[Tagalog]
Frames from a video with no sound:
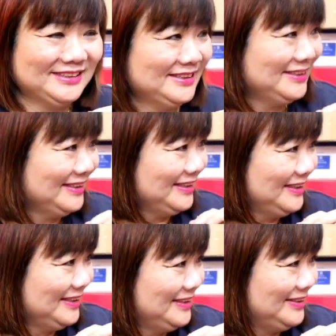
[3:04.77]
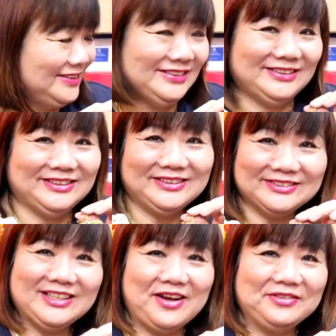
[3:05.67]
party ngayon.
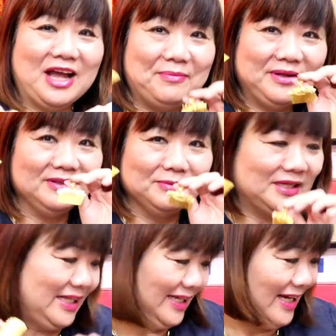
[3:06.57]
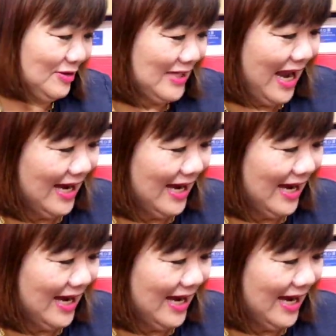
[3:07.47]
Oo, na, daming ingat, lumiligaw ingat sa